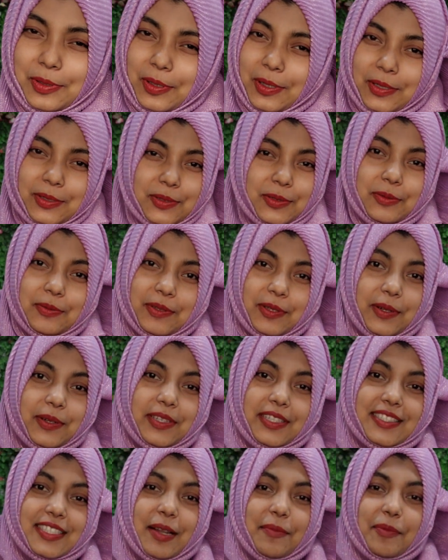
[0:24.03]
মনে হয় টু বি
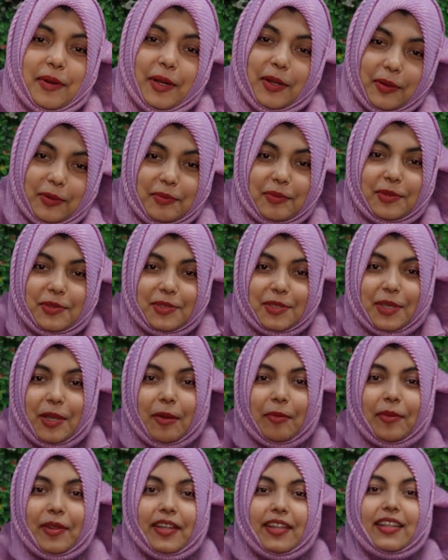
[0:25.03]
অনেস্ট আপনারা খুব খুশি
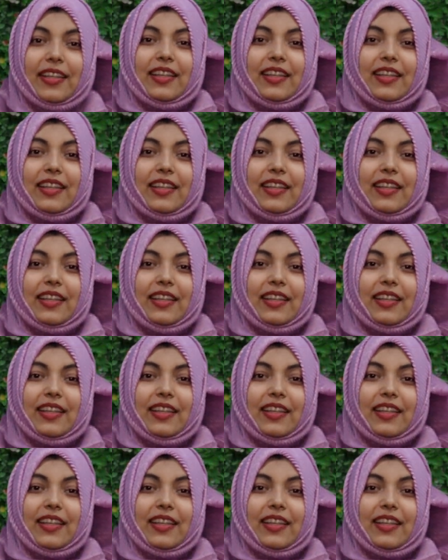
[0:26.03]
হবেন